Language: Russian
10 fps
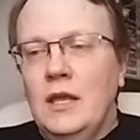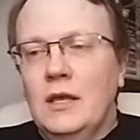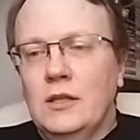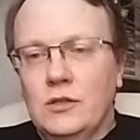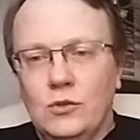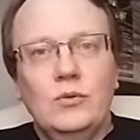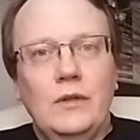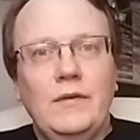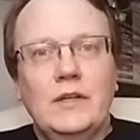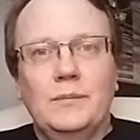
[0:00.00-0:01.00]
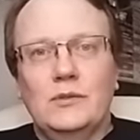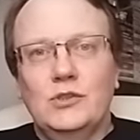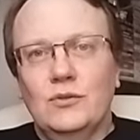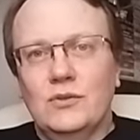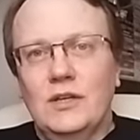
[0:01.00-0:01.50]
Э, ну, наверное,
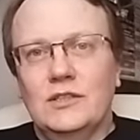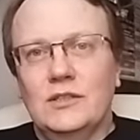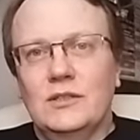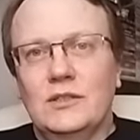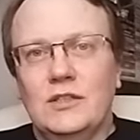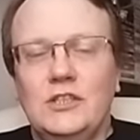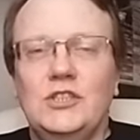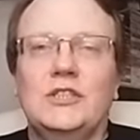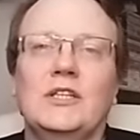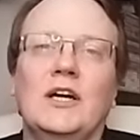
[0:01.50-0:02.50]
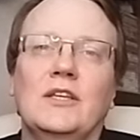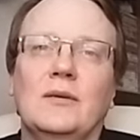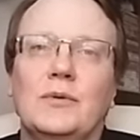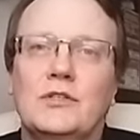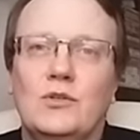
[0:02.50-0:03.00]
потому что да, есть
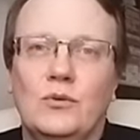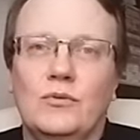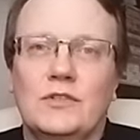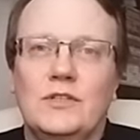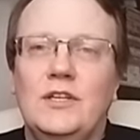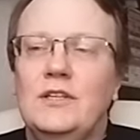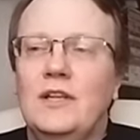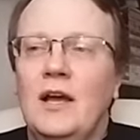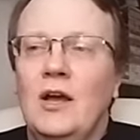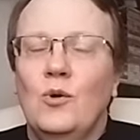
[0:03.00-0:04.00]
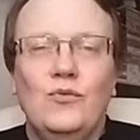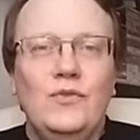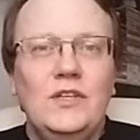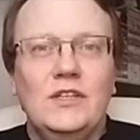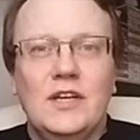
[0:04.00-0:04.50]
желание простого зрителя
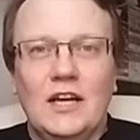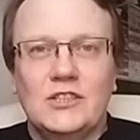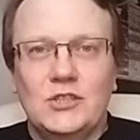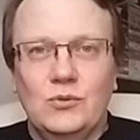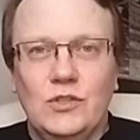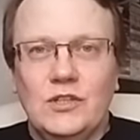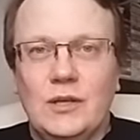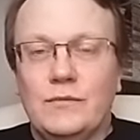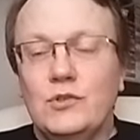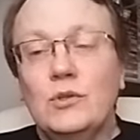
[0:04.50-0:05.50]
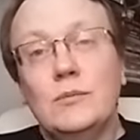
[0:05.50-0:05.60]
увидеть, как же у них там все.